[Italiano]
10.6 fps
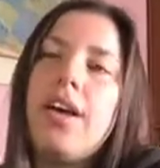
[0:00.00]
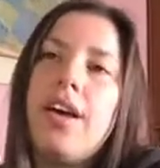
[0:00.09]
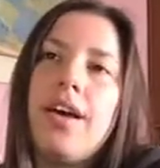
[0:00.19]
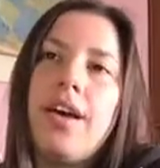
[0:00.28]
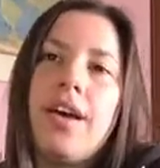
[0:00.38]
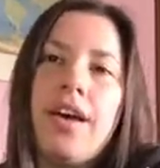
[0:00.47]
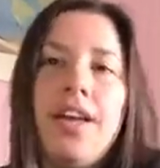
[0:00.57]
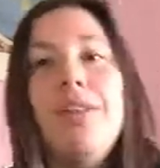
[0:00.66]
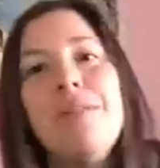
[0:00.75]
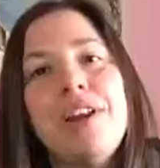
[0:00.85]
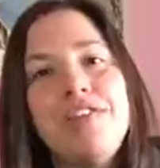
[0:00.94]
eh,
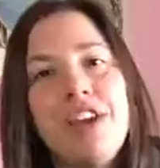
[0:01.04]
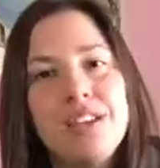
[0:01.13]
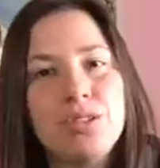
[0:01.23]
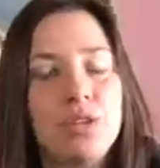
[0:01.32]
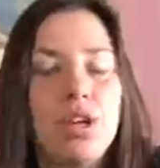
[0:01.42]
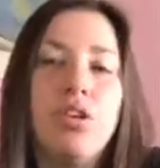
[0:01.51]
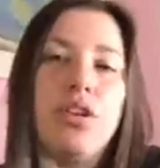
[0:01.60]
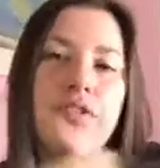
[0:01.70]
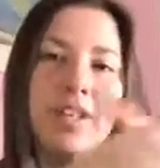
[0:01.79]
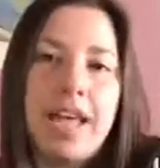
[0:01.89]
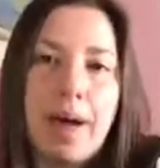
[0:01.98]
il manifesto che lo
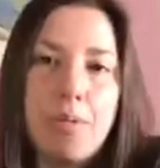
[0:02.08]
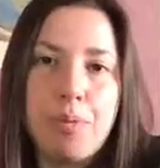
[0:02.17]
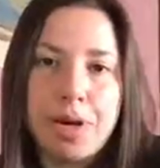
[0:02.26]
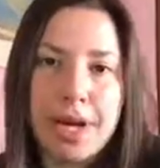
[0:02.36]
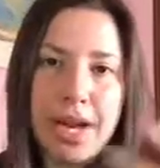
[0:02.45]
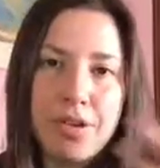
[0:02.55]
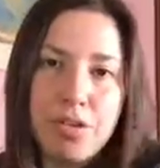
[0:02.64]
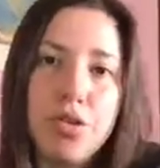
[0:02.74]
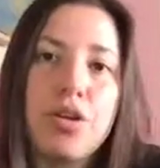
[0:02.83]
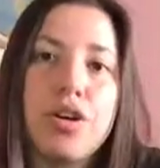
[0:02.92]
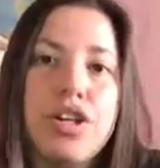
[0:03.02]
rivediamo perché l'hanno
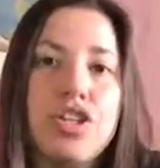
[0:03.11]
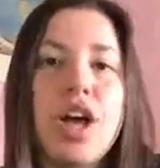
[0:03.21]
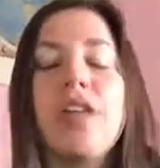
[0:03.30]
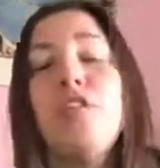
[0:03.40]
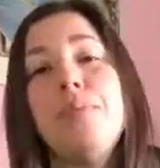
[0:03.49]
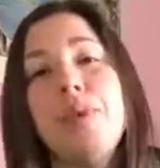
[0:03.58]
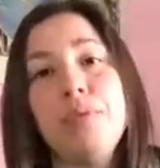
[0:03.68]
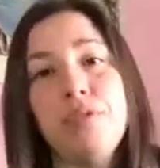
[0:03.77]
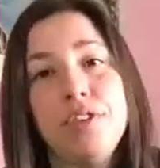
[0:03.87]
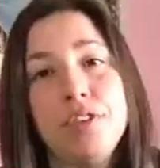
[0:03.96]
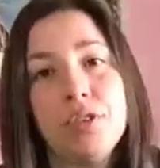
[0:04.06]
incorniciato,
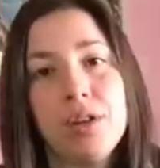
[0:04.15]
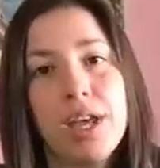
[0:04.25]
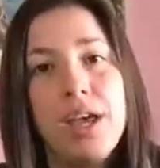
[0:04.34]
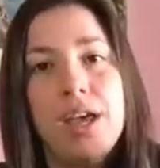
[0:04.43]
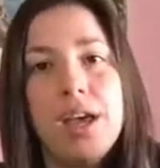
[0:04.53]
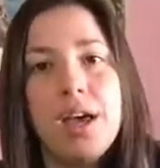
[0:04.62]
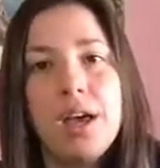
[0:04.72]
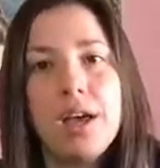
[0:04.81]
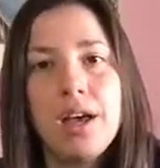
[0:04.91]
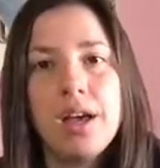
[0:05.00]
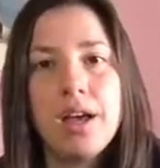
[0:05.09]
abbiamo visto che
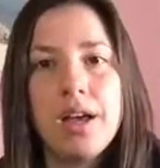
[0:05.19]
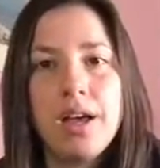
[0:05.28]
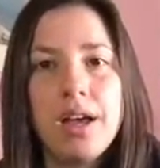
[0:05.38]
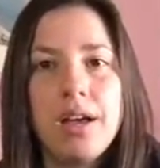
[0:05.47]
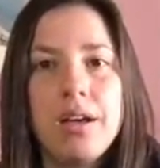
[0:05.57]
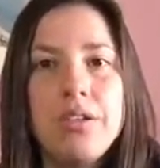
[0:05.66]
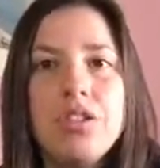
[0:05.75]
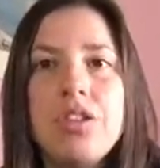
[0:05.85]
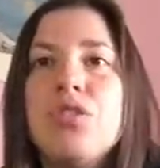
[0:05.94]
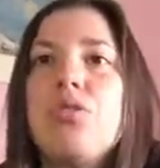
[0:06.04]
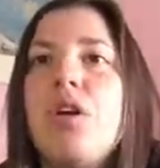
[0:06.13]
eh,
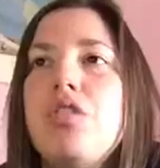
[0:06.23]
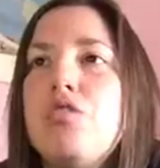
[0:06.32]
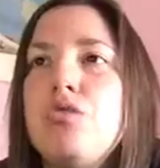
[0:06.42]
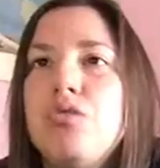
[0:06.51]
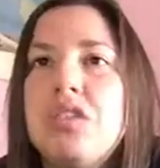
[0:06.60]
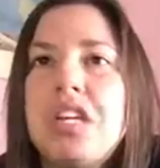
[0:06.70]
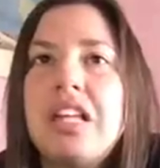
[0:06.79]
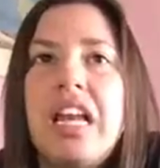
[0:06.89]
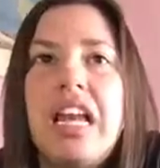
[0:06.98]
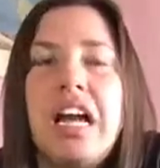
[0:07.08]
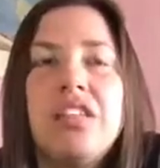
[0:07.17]
si sono aggiunte
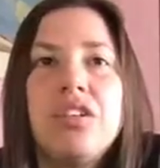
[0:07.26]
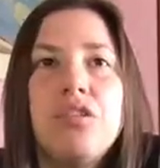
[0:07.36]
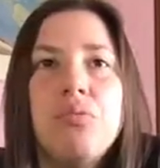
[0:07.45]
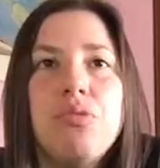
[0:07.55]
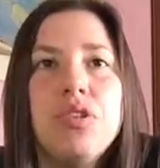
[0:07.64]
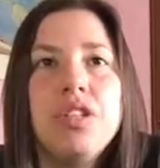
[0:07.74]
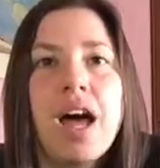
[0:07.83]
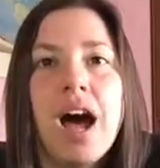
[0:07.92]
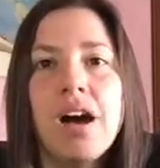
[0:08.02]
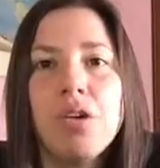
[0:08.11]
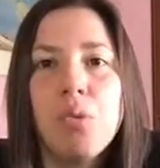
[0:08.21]
delle altre
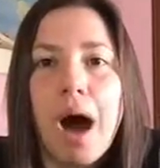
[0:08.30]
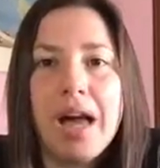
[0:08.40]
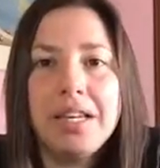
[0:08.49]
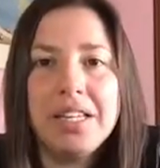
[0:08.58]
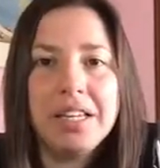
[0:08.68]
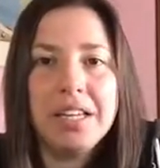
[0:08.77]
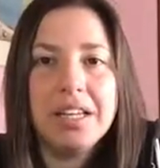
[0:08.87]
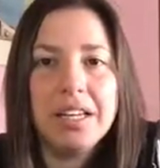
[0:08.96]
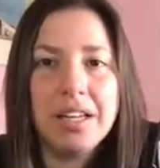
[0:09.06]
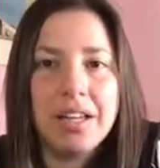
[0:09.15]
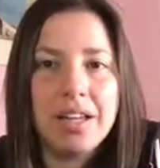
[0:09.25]
comunità quali
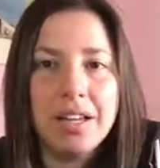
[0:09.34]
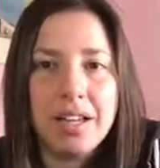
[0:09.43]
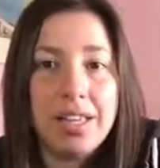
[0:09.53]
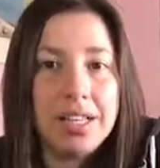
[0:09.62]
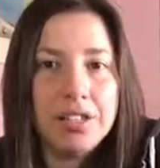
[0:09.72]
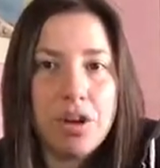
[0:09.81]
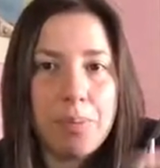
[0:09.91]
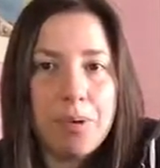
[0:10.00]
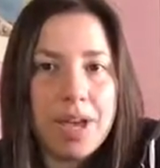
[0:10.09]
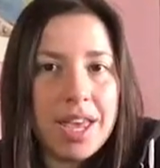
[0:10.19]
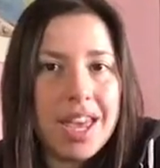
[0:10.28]
eh, il
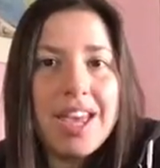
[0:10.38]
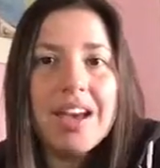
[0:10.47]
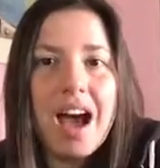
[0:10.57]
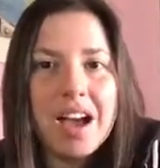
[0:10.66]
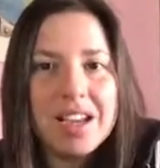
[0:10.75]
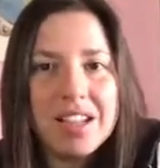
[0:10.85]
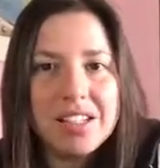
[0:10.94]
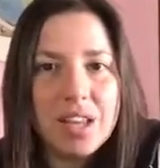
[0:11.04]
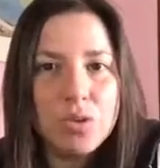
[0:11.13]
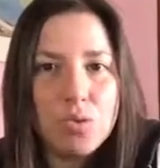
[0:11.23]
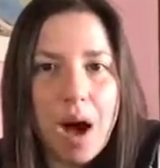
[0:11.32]
top e anche il
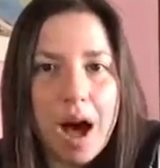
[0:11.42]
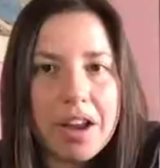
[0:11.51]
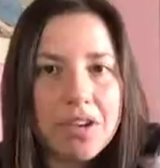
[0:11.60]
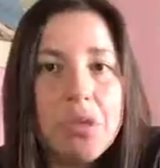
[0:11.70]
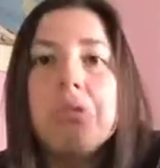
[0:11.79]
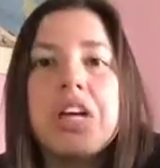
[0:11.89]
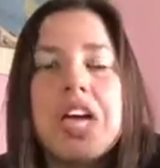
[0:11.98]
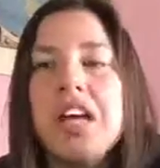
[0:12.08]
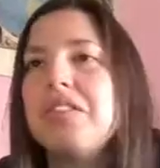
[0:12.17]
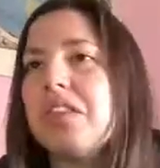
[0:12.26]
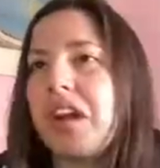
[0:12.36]
santuario
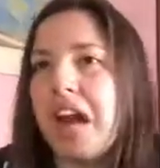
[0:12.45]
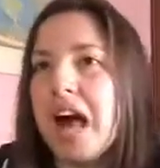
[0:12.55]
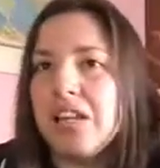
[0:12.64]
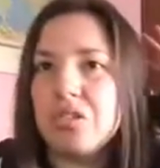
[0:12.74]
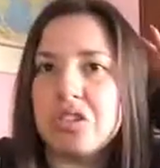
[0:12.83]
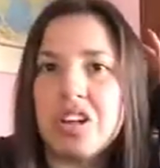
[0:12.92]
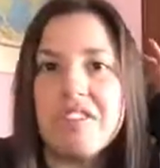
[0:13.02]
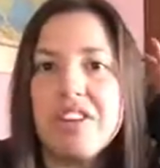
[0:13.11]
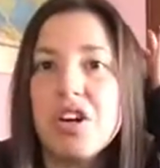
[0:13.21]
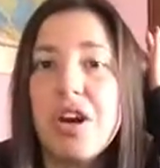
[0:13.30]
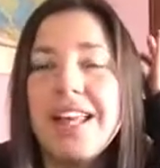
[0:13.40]
che tra l'altro tra
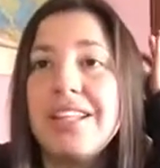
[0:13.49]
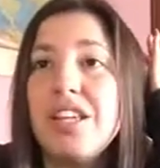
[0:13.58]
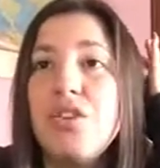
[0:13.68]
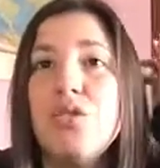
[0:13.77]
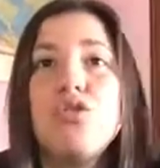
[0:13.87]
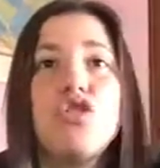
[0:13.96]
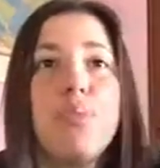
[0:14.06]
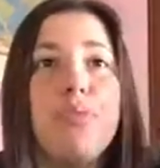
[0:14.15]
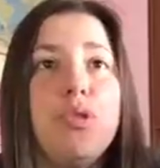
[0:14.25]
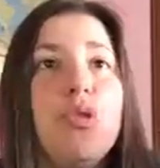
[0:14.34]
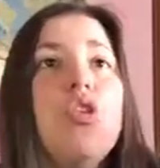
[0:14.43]
virgolette non c'è
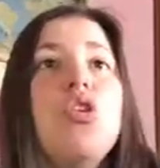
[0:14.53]
più